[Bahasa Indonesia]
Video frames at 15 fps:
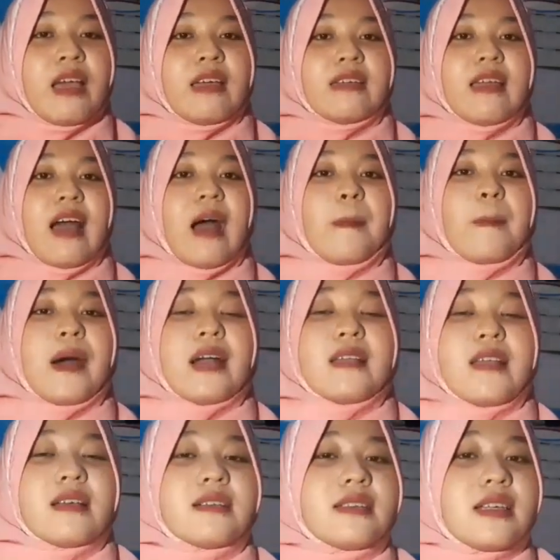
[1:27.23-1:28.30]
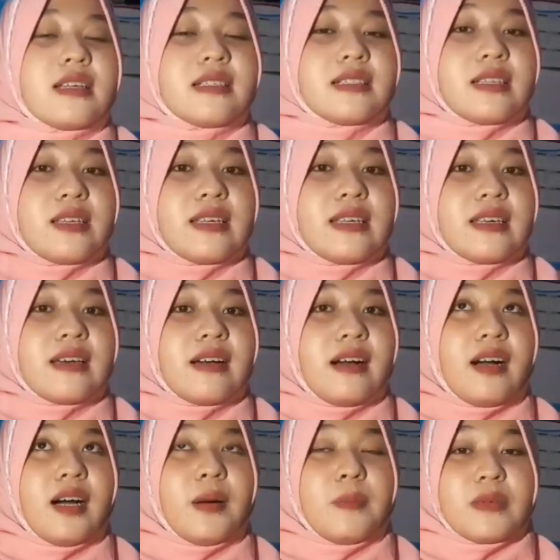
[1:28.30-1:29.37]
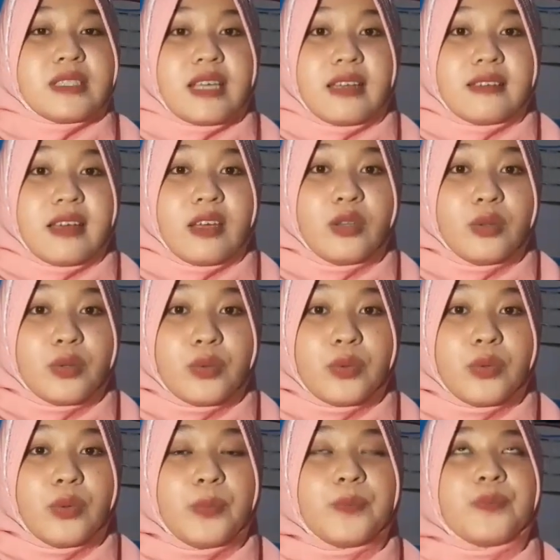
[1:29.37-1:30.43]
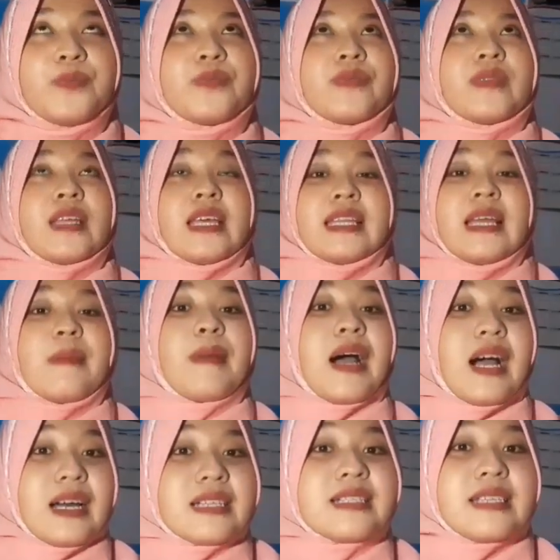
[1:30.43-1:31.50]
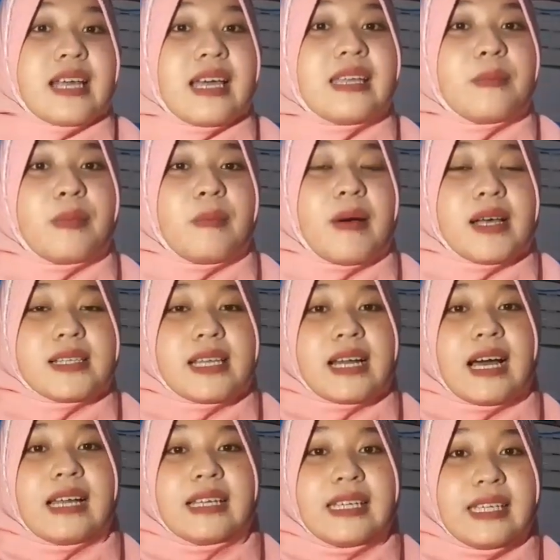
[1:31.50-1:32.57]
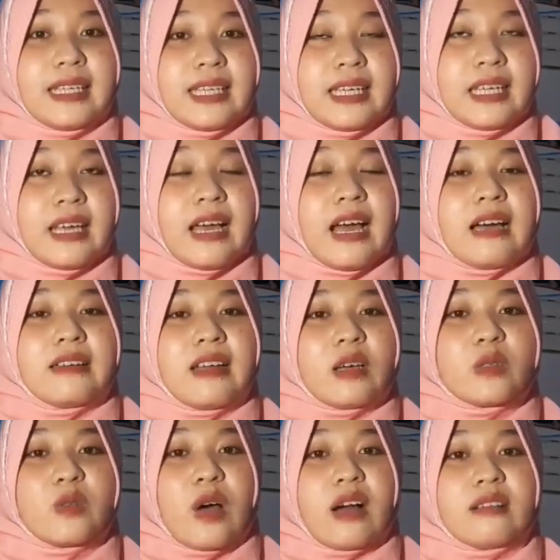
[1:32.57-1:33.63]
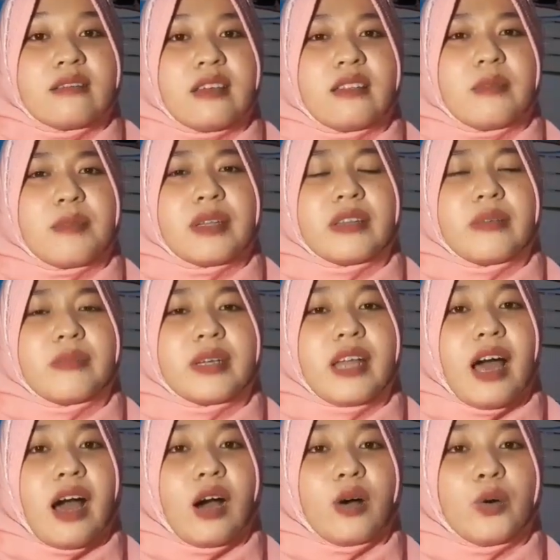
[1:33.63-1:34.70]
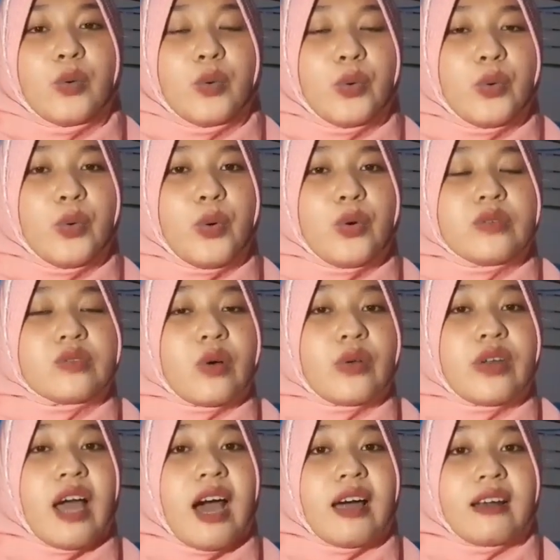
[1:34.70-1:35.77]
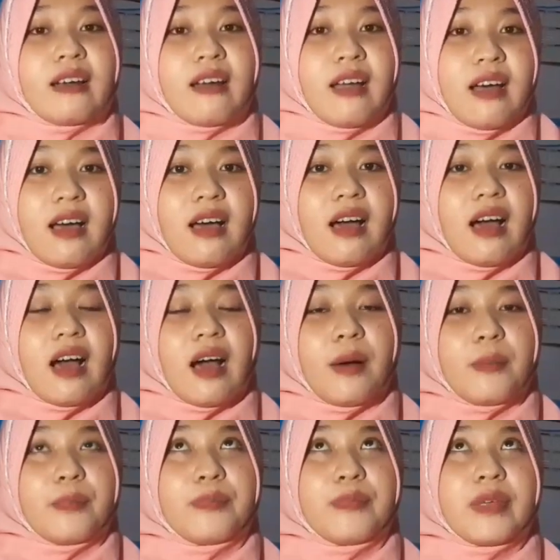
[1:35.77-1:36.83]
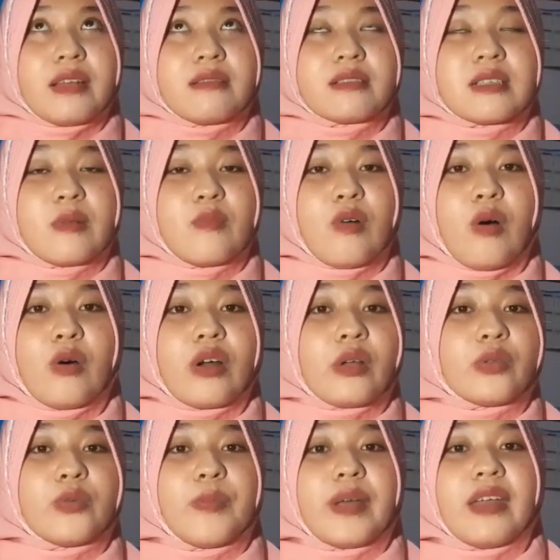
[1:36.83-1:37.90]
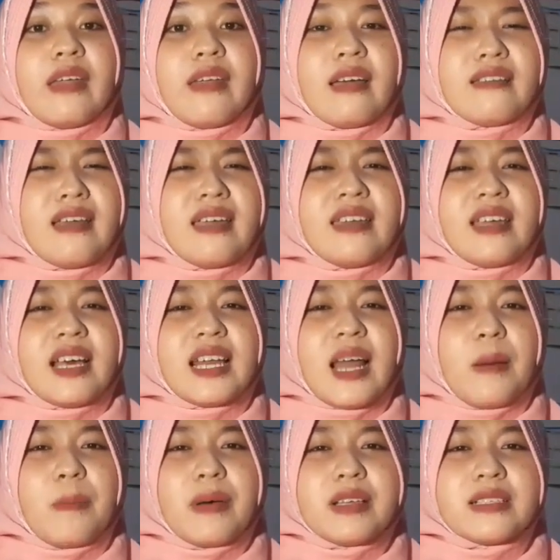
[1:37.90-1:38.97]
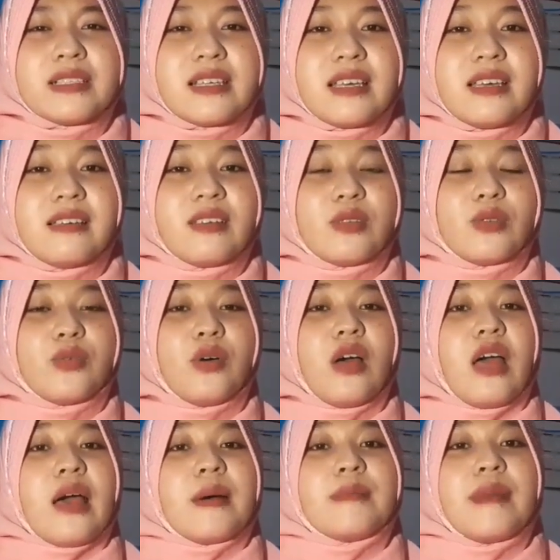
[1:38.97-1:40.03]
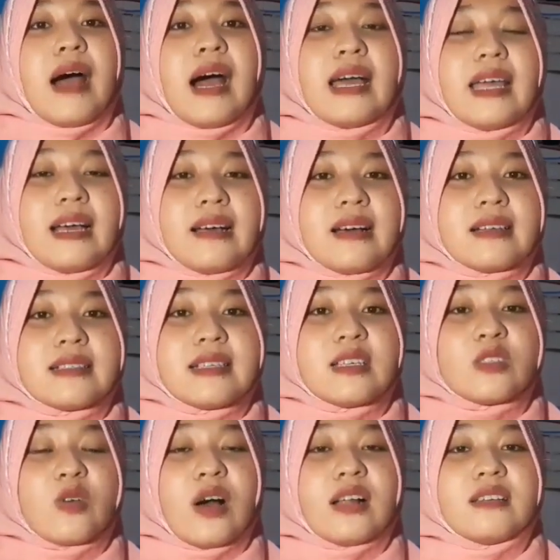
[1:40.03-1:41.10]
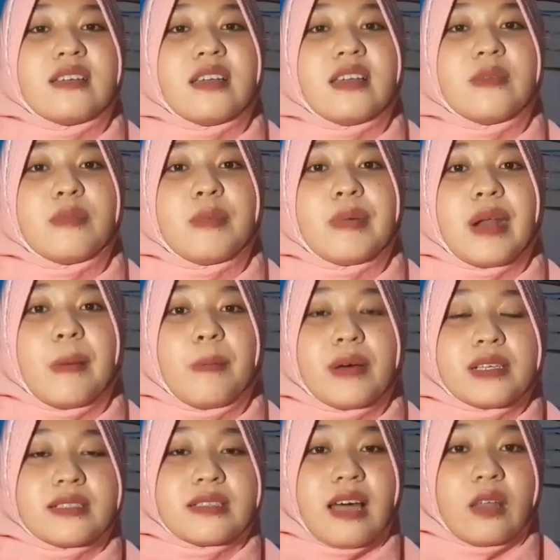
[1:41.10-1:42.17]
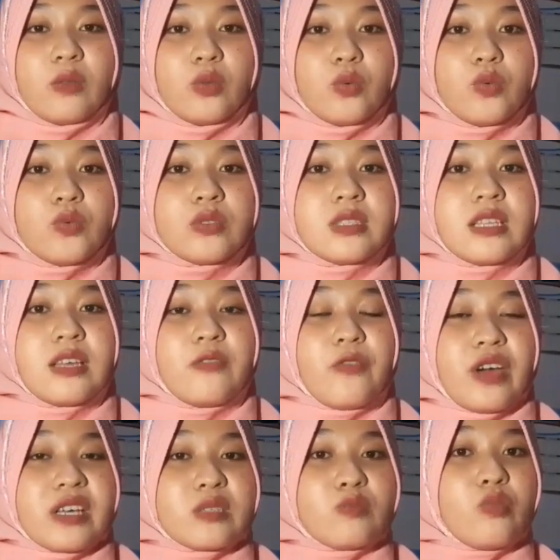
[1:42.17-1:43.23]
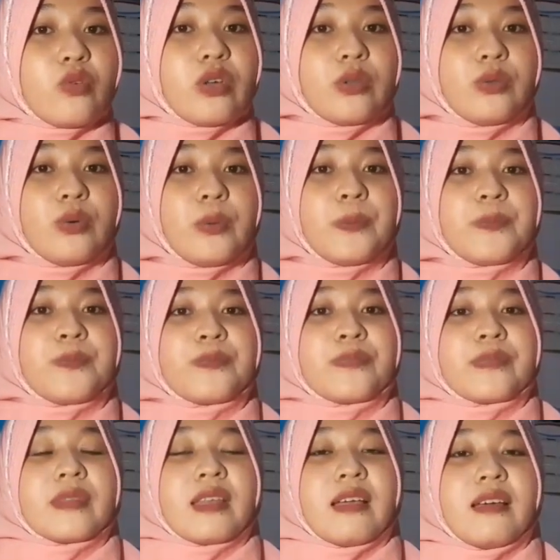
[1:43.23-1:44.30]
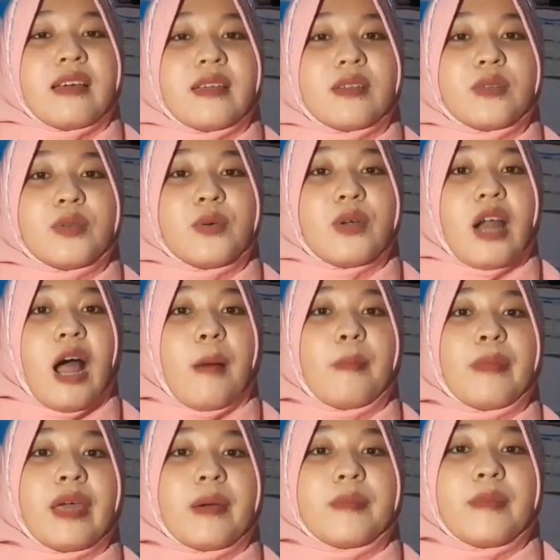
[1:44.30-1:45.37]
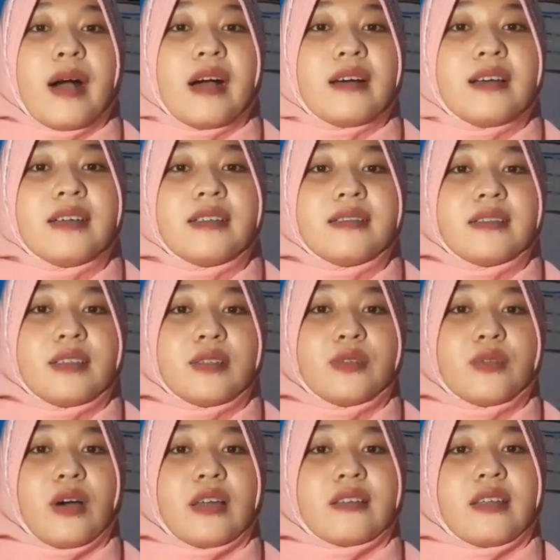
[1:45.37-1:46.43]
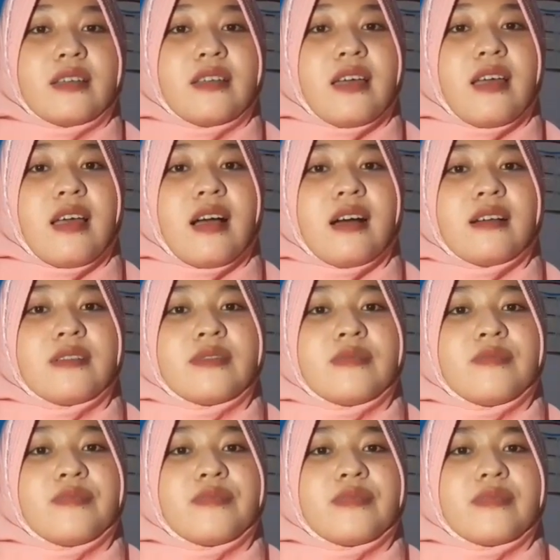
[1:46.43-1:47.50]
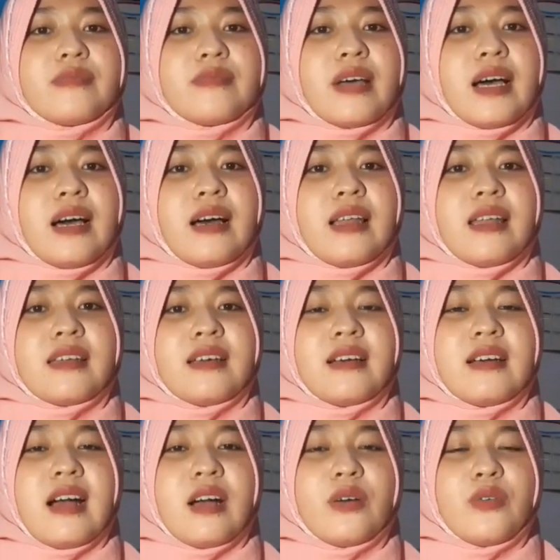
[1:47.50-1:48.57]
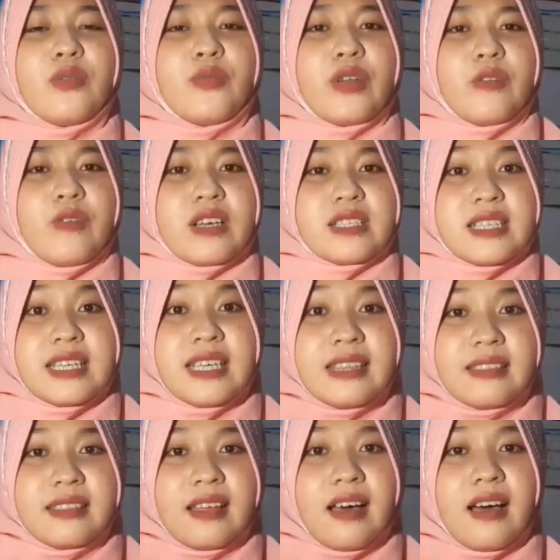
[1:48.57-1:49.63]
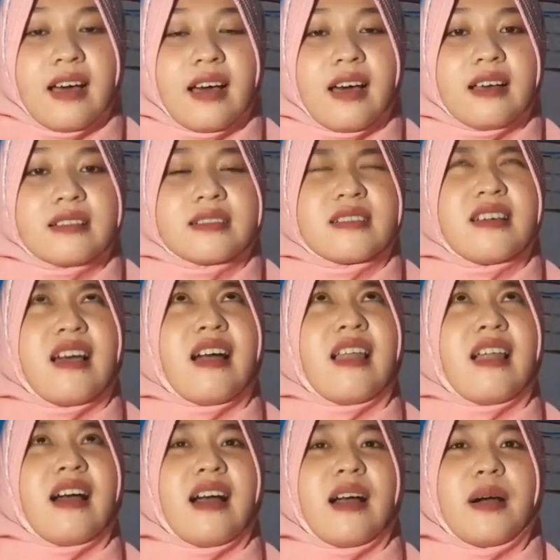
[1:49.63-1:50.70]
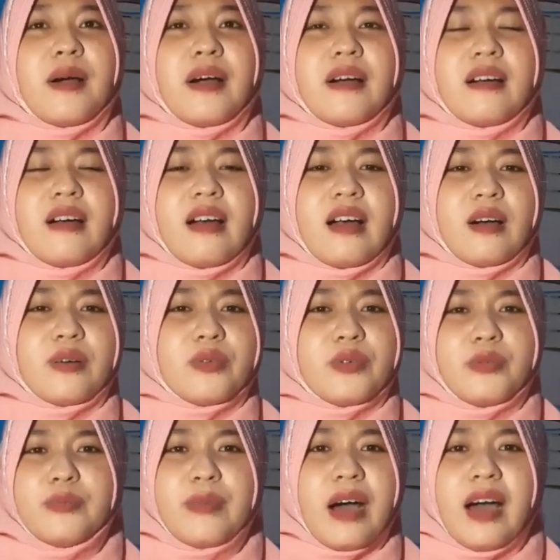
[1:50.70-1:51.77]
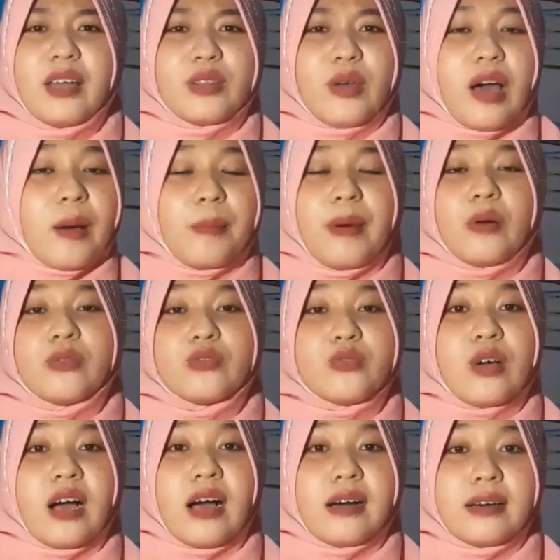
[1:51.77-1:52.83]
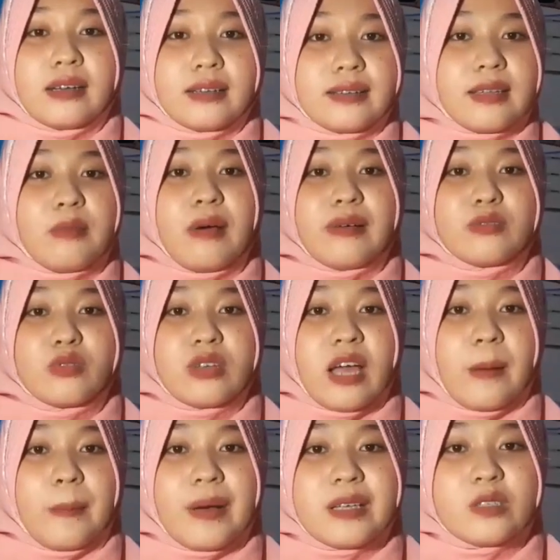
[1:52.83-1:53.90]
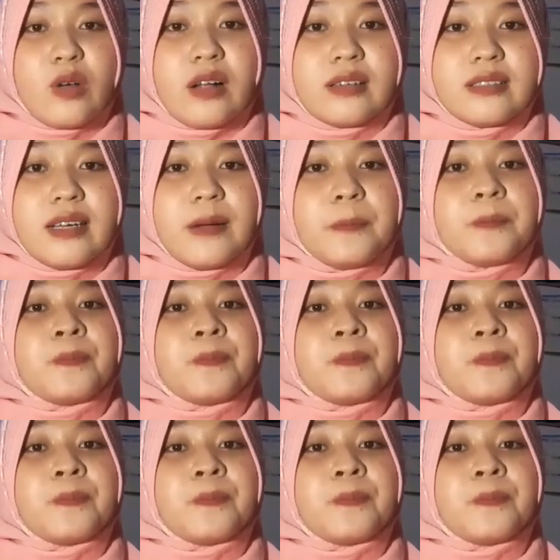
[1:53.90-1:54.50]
Nah, apa aja sih isi uh, pesannya itu? kita bahas ya di pembahasan kali ini. Nah, soalnya teman-teman aku, saudara, hampir semua orang tuh pada nanya ini kenapa sih gitu. Bahaya nggak sih soalnya di beberapa status di Facebook itu itu rame banget gitu katanya yang bakalan ngeganggu privasi kita segala akun bank atau apa aku juga nggak ngerti maksudnya apa soalnya